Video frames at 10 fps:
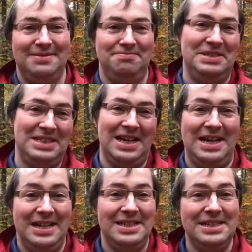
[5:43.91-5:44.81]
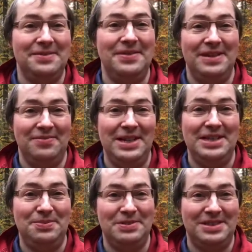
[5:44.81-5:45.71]
mit allerdings
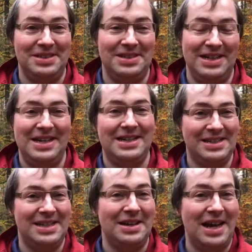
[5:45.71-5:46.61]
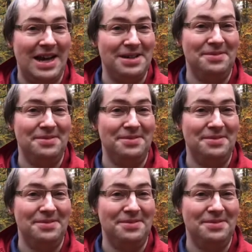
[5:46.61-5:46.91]
wenig bis äh, eher gesagt keinem